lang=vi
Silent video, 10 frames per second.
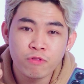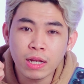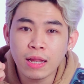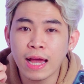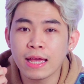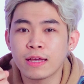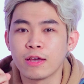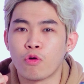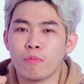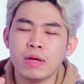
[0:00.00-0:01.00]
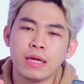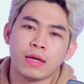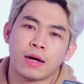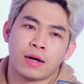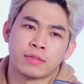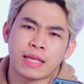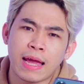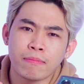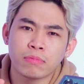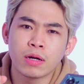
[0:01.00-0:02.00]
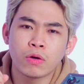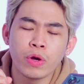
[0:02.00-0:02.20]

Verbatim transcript: rất hay kiểu bị xem thức